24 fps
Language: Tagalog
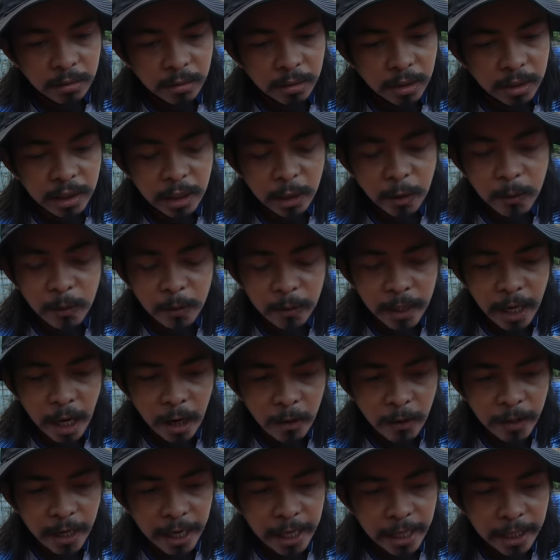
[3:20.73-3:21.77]
Kasi kung
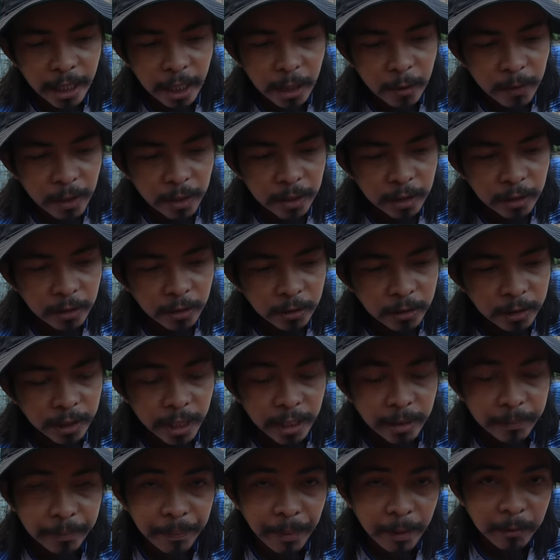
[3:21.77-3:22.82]
ako lalagay ko lang dito
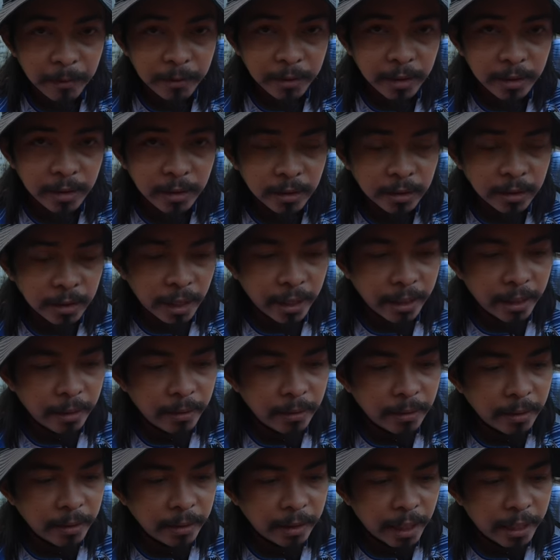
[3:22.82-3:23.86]
10 pounds eh,
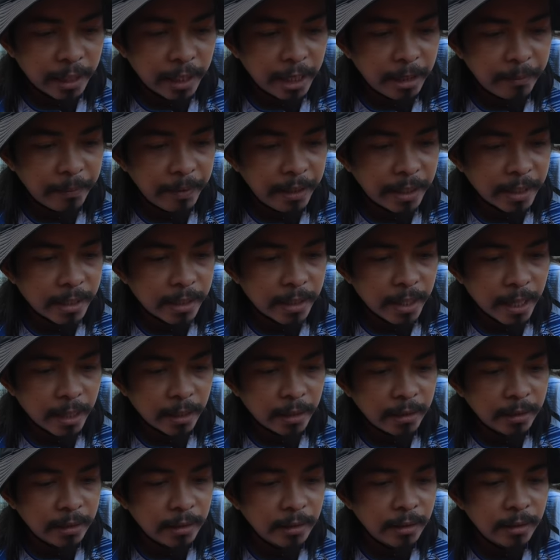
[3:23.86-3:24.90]
10 10 lbs lang.
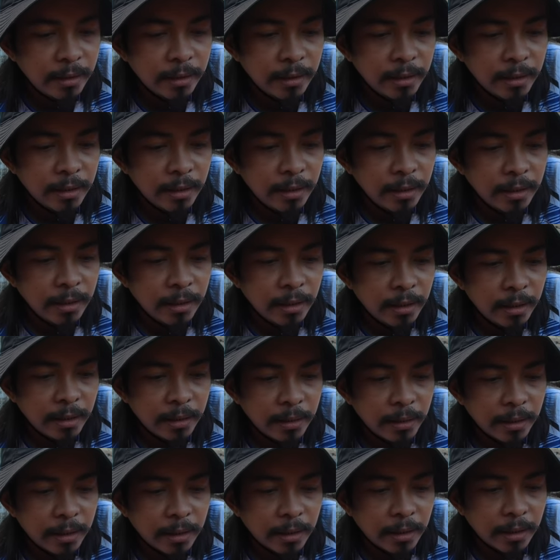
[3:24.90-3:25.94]

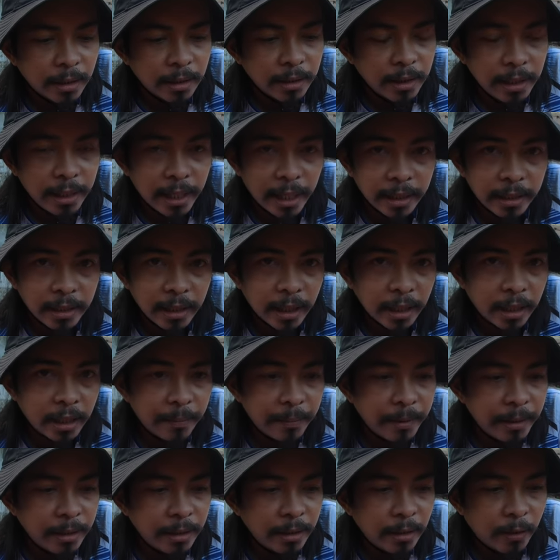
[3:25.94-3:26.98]
Kasi light lang
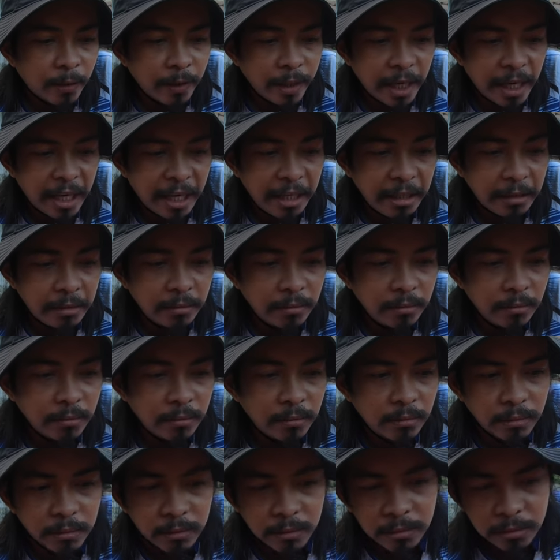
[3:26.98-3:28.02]
naman eh, o kaya
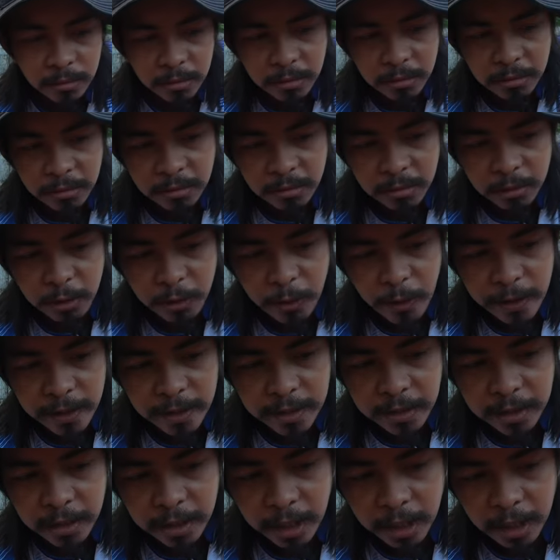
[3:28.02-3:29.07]
8. Kung
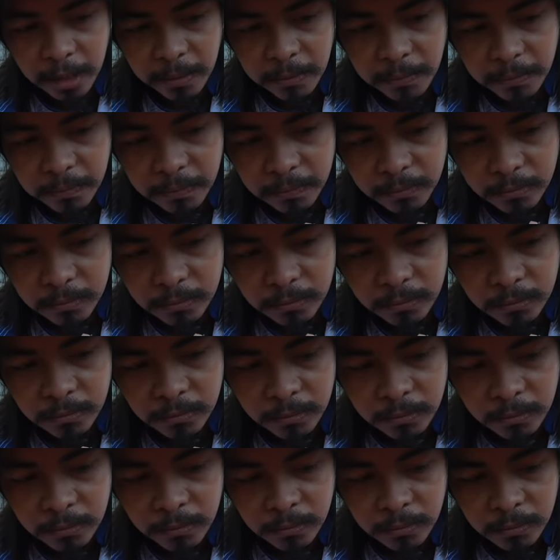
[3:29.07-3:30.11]
USDM
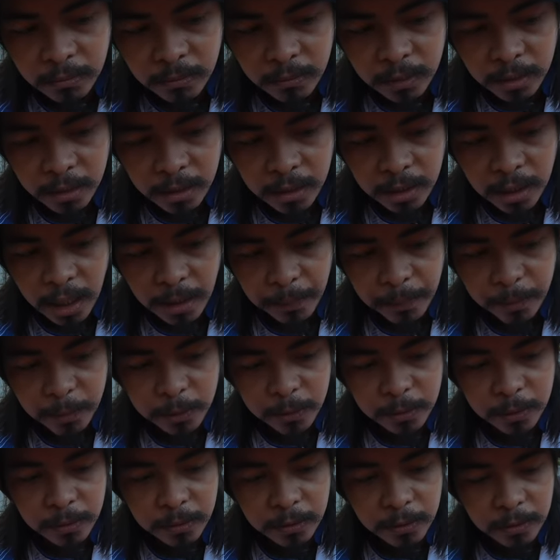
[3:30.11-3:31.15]

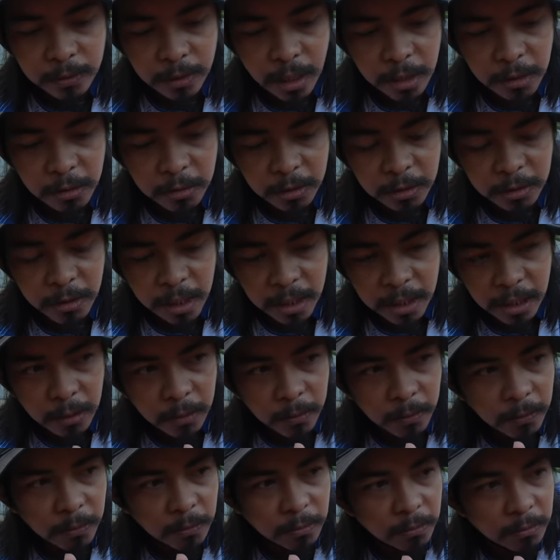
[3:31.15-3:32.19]
kapos ano to
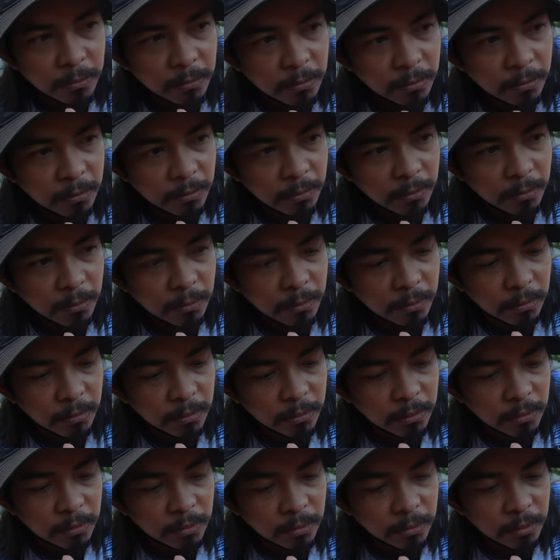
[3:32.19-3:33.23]
hanggang
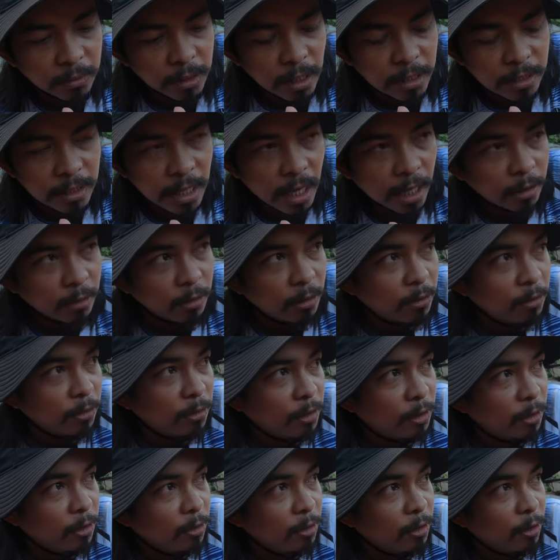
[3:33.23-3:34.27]
sasakto to
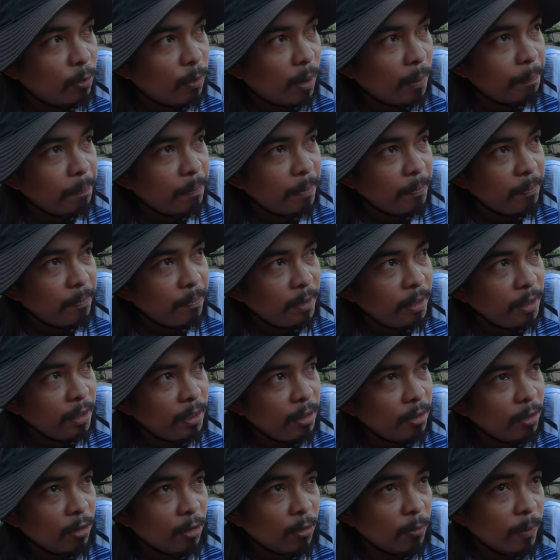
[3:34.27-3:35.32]
siguro
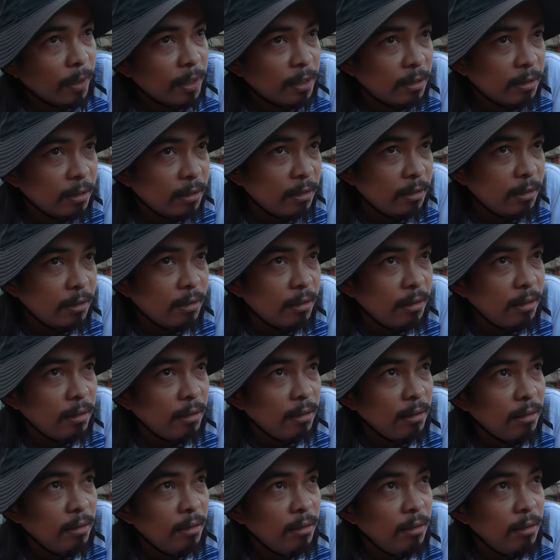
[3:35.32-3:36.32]
150 or 160